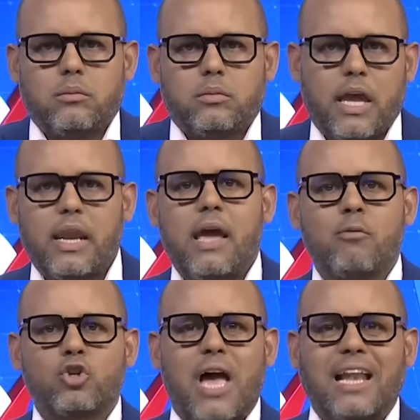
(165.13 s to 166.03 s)

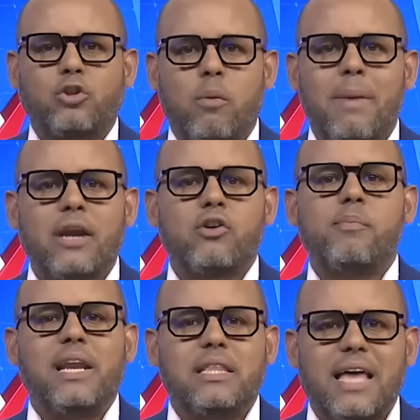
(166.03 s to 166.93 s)
Tenemos altos mandos
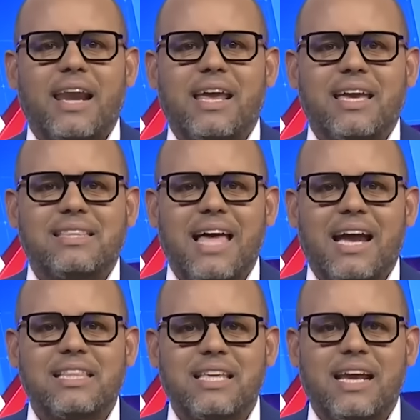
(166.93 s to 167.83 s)
militares que
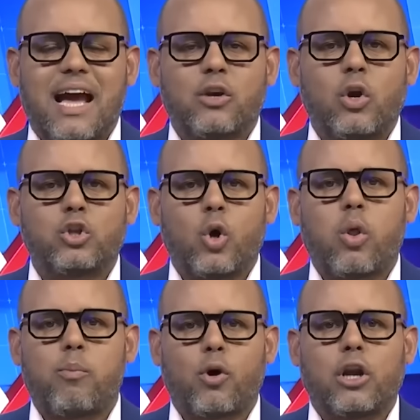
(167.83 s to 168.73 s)
están entregando el
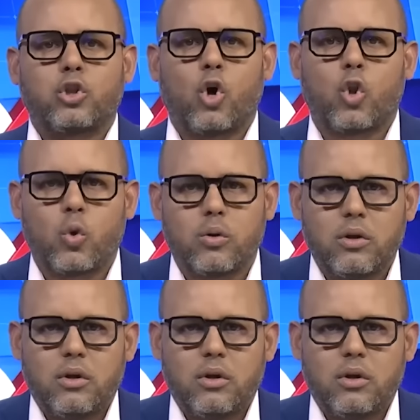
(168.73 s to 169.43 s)
todo por el todo.